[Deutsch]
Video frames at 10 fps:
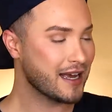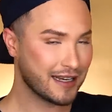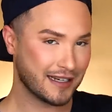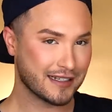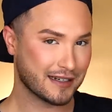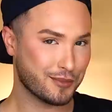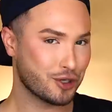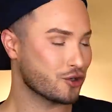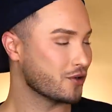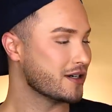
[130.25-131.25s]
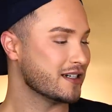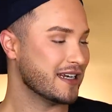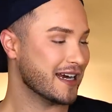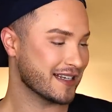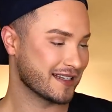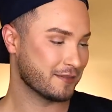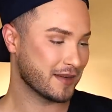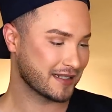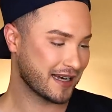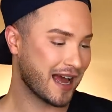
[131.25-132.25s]
Hier ist nämlich schon die erste
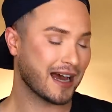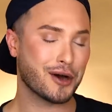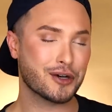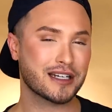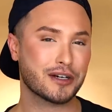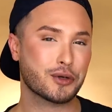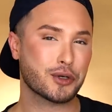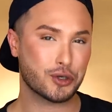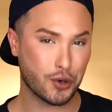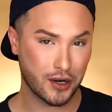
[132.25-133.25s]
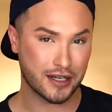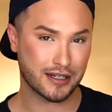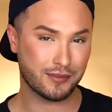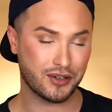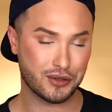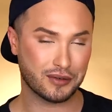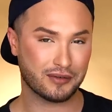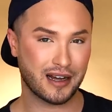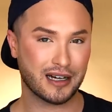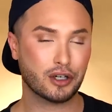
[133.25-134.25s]
Mascara und ich hatte euch neulich in dem Video
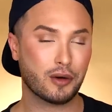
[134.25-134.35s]
gefragt,